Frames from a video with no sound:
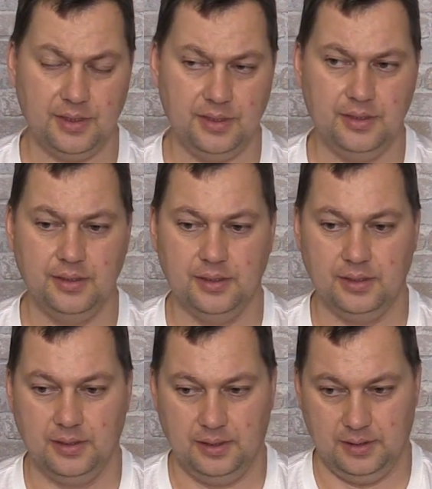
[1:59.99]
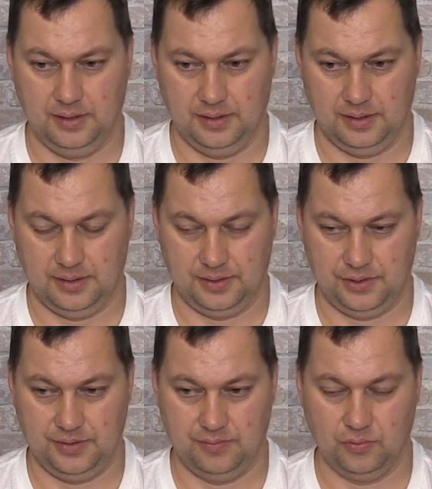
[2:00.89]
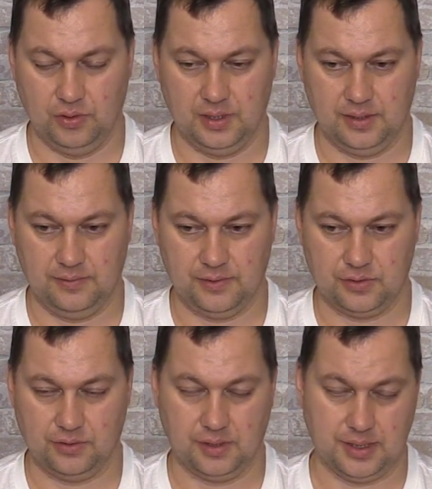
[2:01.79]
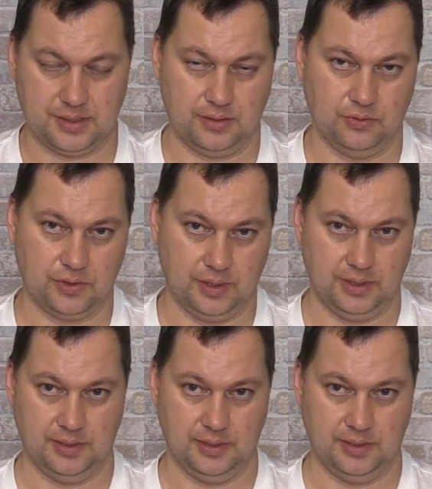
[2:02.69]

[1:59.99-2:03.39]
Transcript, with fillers: И чем более высокая высокоразвита душа,